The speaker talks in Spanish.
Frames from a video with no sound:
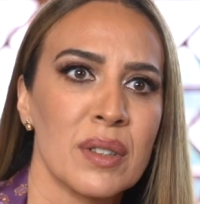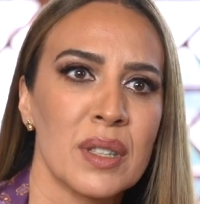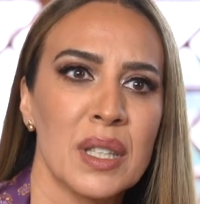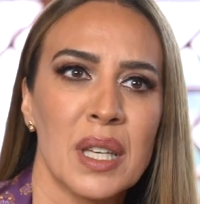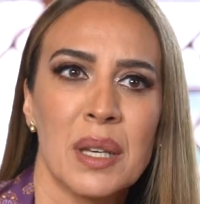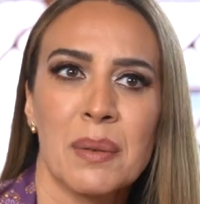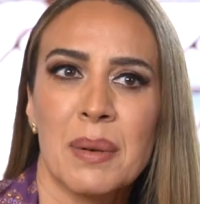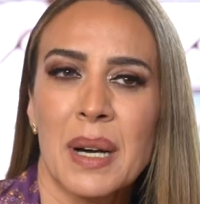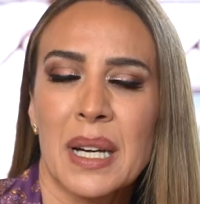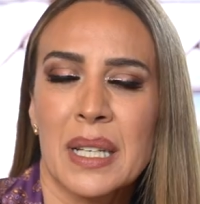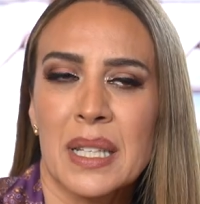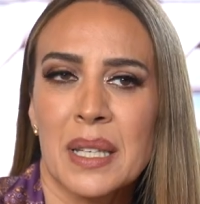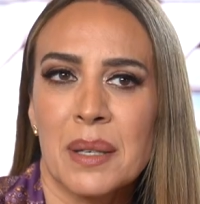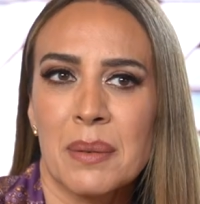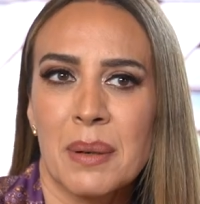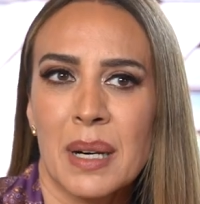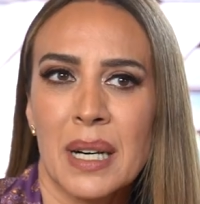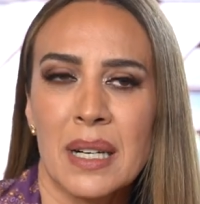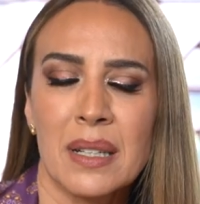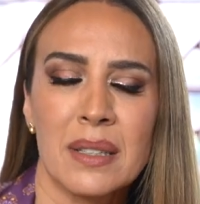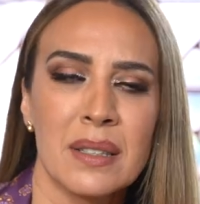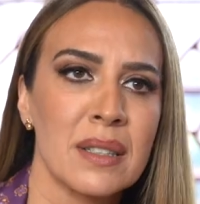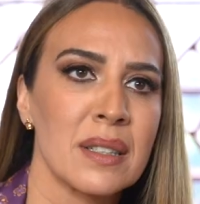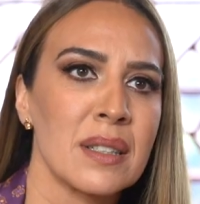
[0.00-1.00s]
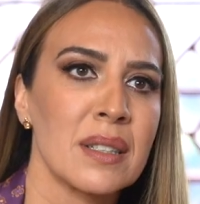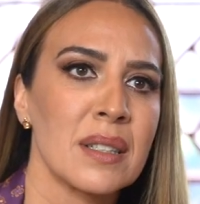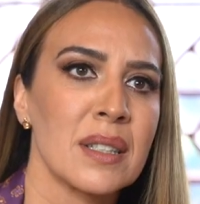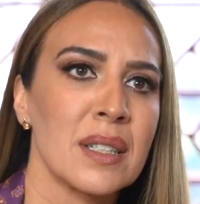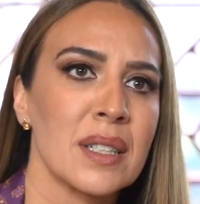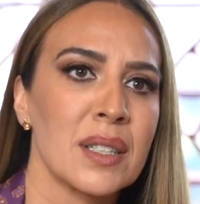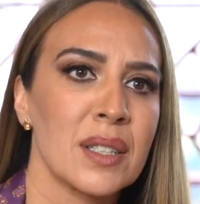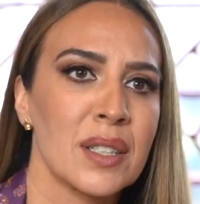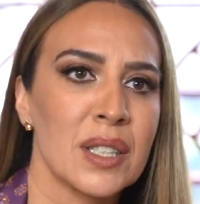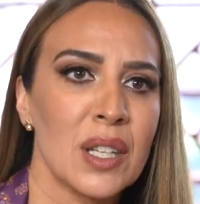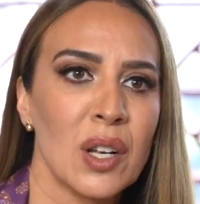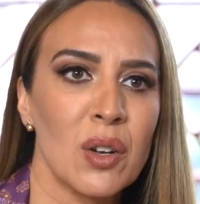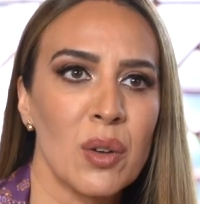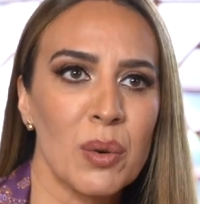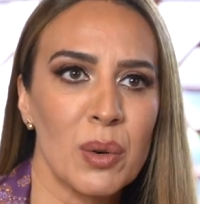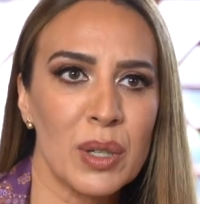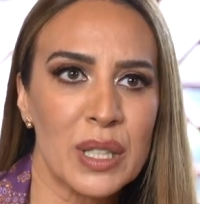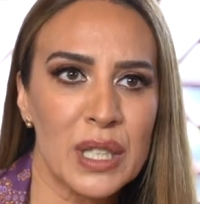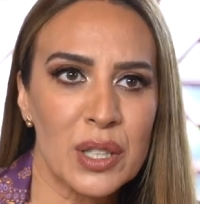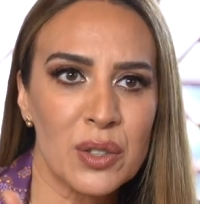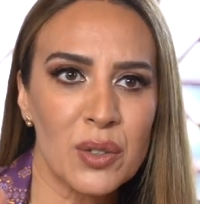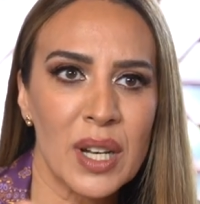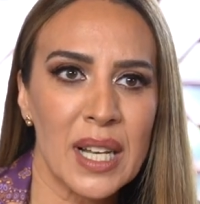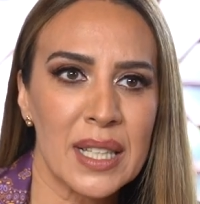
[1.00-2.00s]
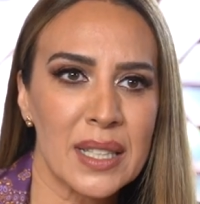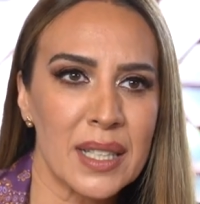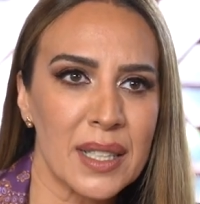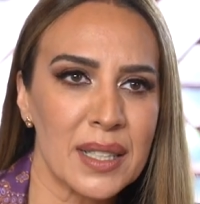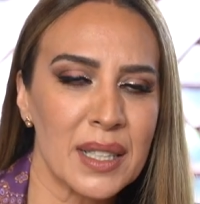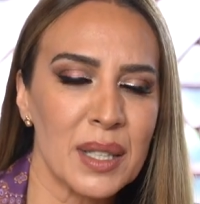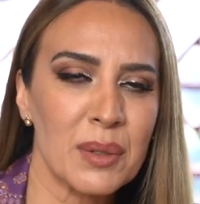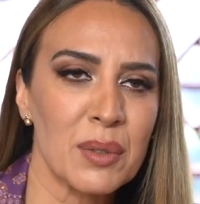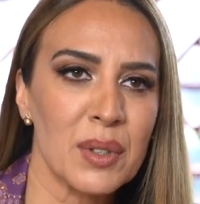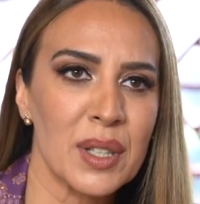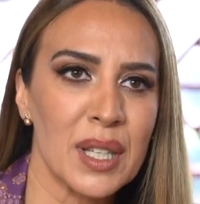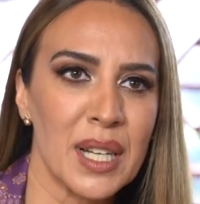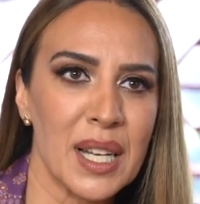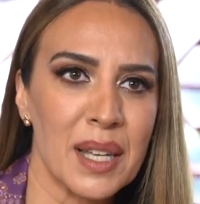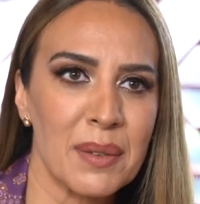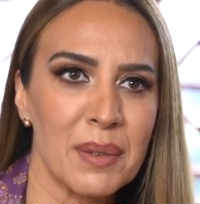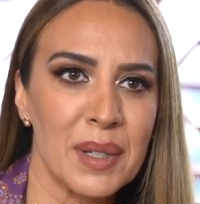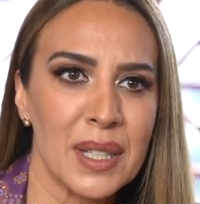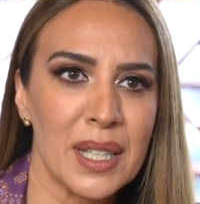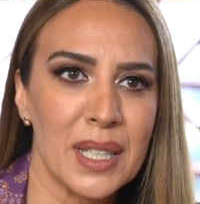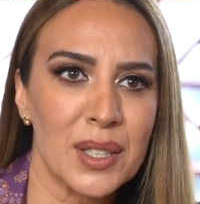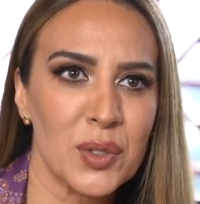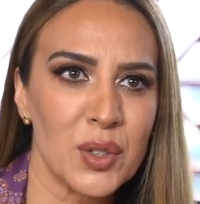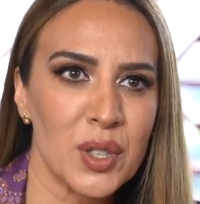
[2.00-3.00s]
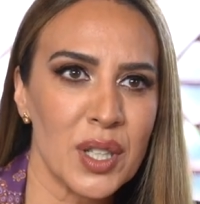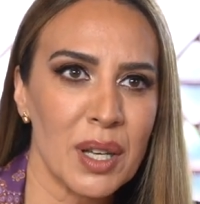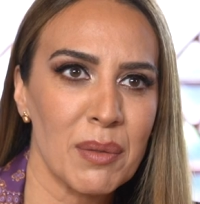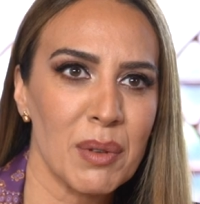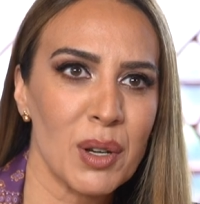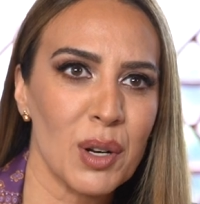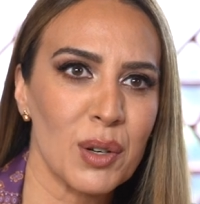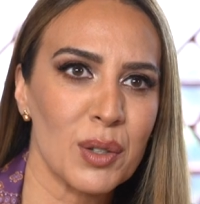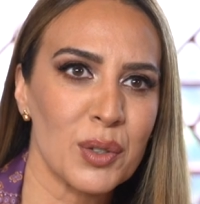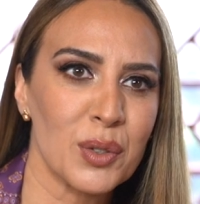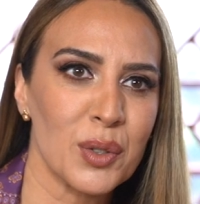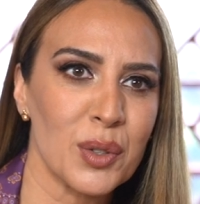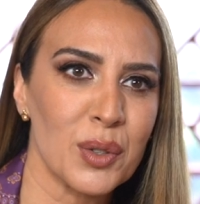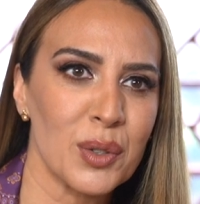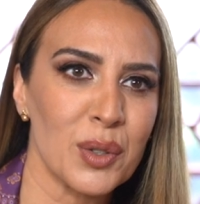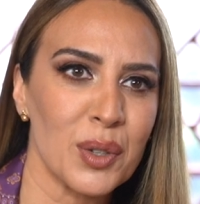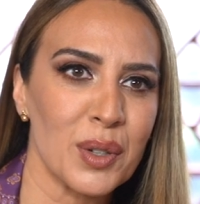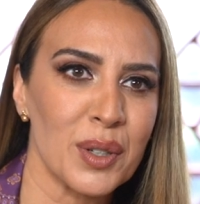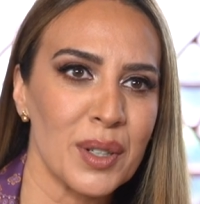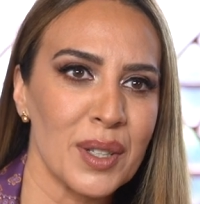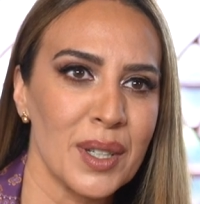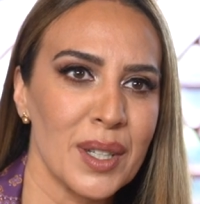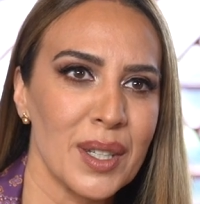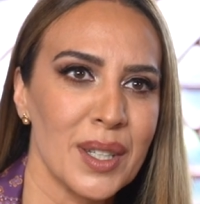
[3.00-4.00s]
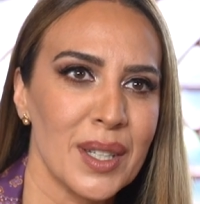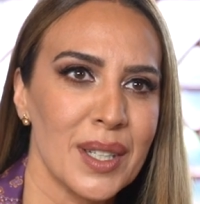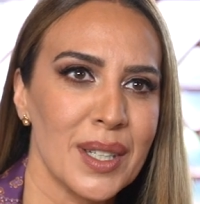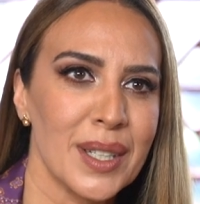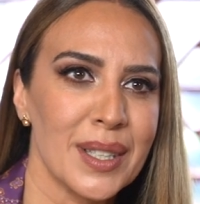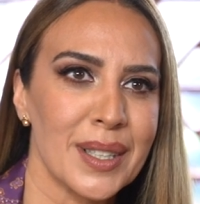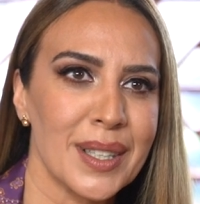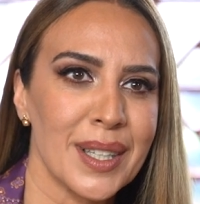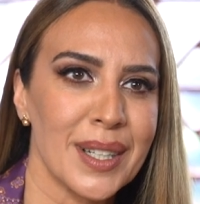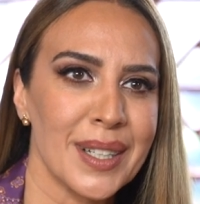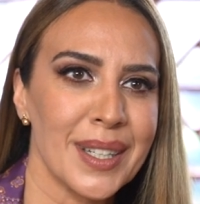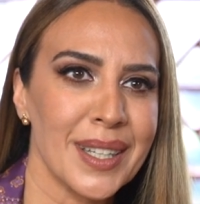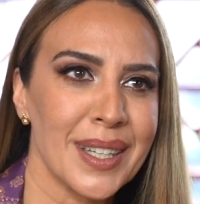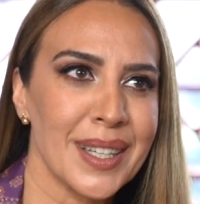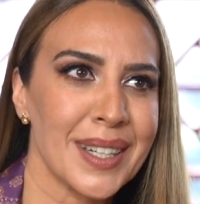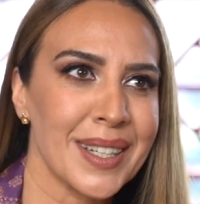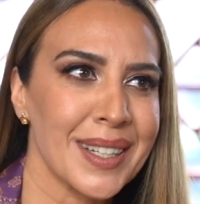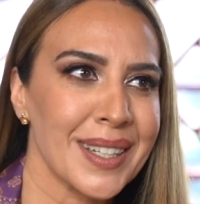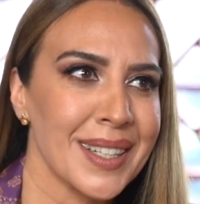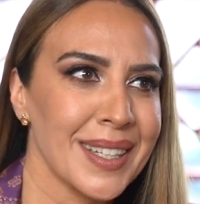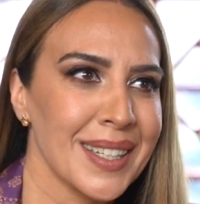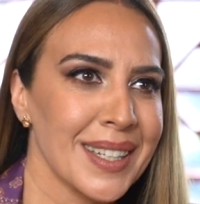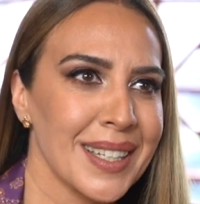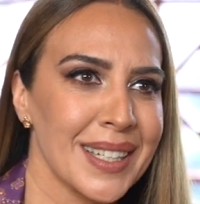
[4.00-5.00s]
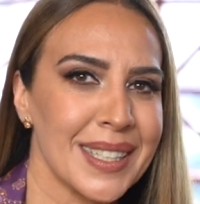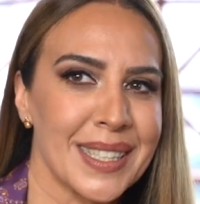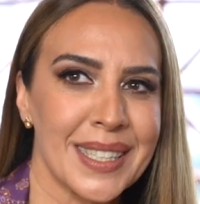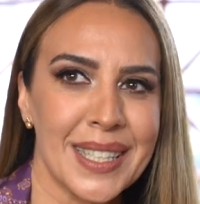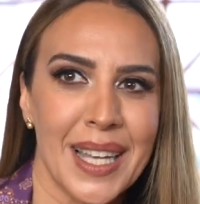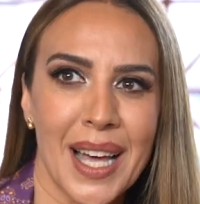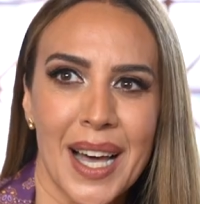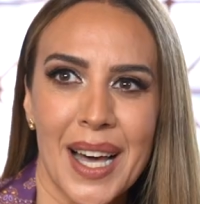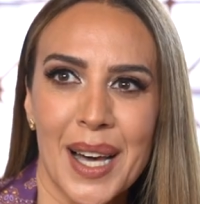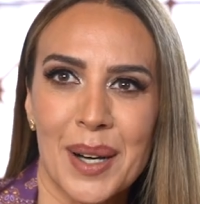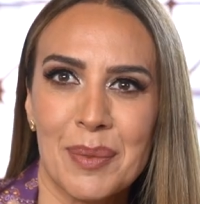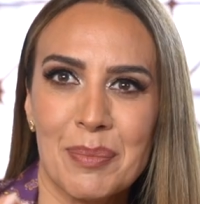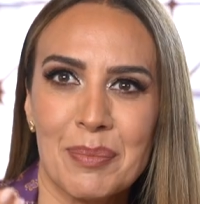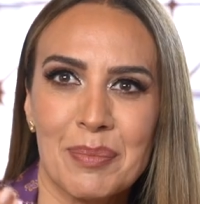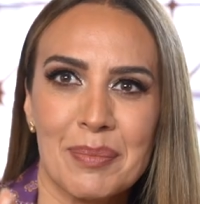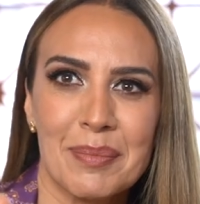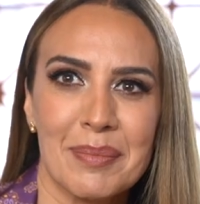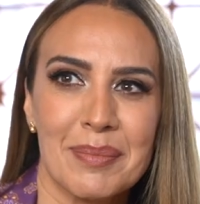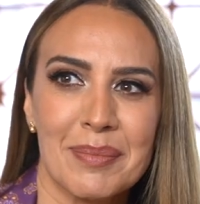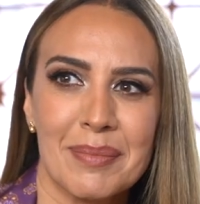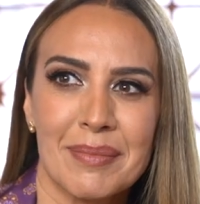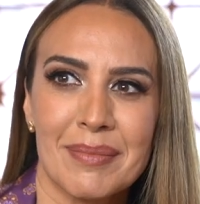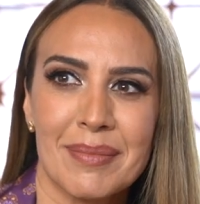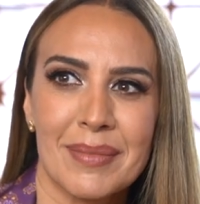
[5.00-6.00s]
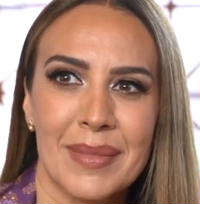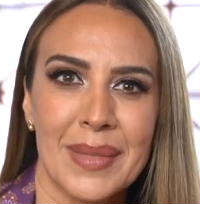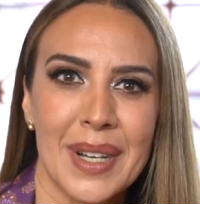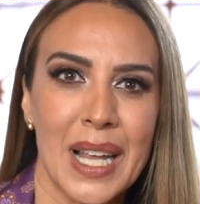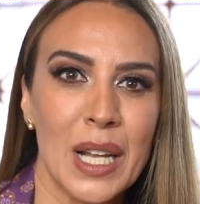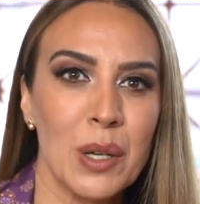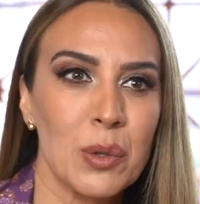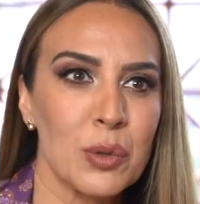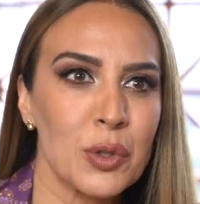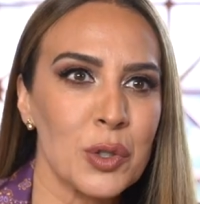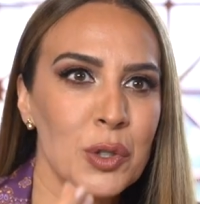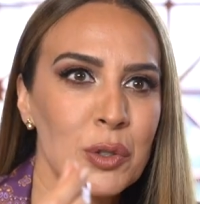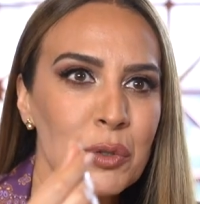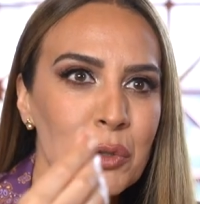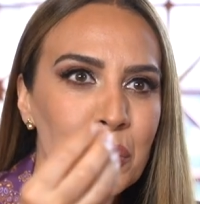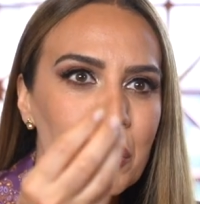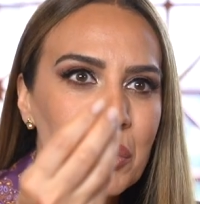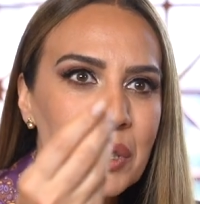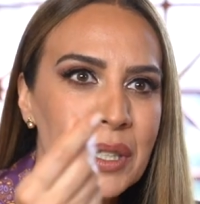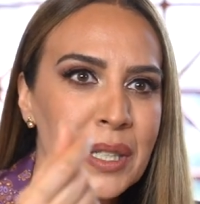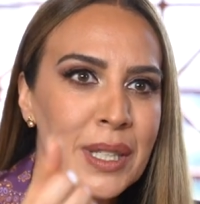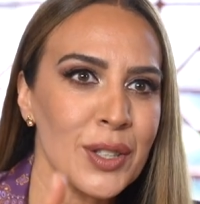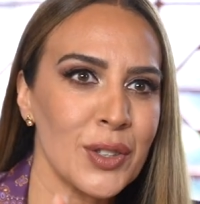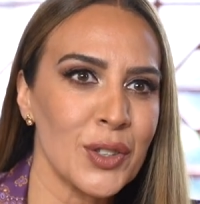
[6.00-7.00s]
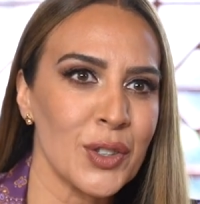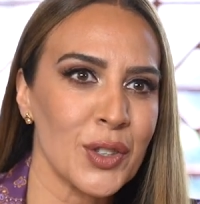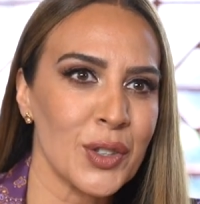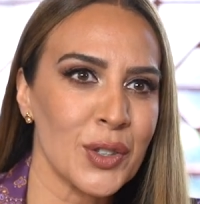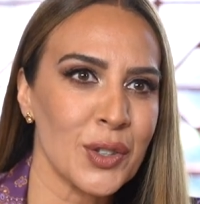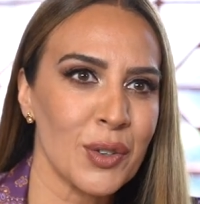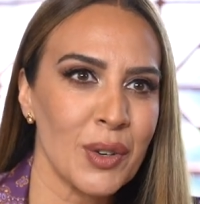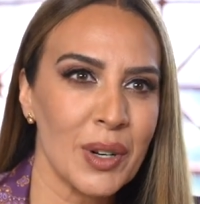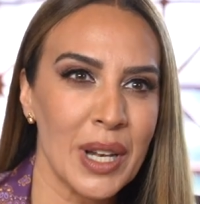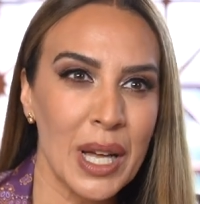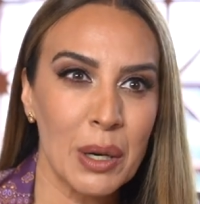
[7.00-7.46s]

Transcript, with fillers: ¿Qué va, qué mm. va? Si lo bonito y lo atractivo de la vida es no saberlo todo y tener esa la ilusión de un niño, ¿no?